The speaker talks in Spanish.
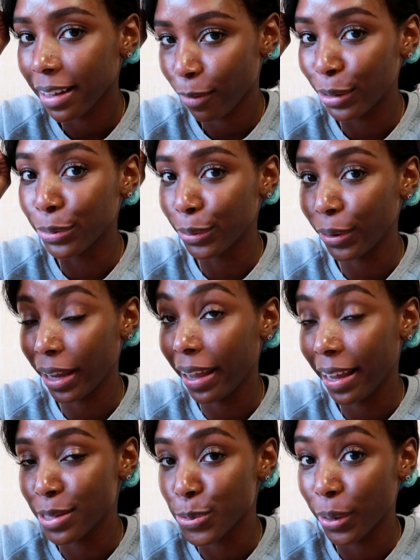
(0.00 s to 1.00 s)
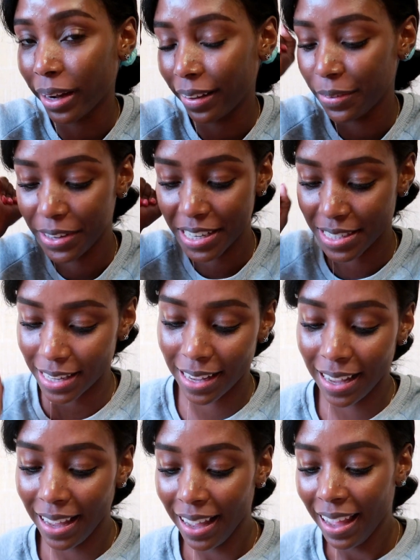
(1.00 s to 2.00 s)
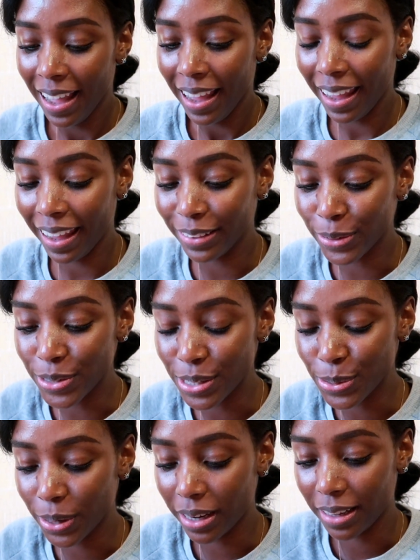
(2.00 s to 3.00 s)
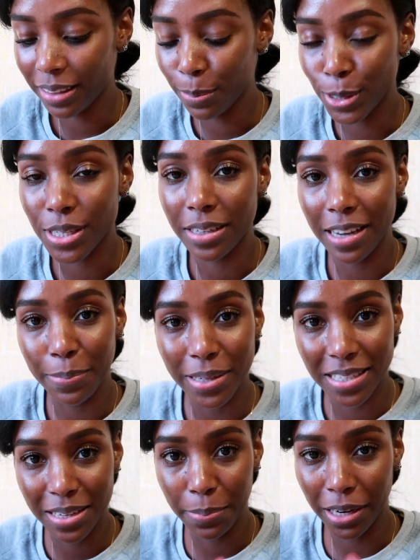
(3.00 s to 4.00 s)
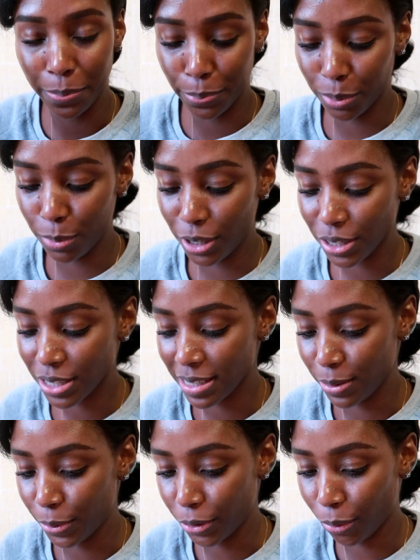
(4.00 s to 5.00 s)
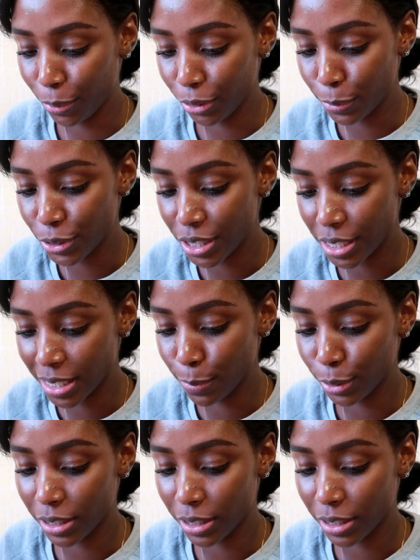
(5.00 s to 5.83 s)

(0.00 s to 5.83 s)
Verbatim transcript: cuando, eh, en su canal de belleza. Entonces su canal de blog se llama así, Maipú Blogs, se los recomiendo muchísimo.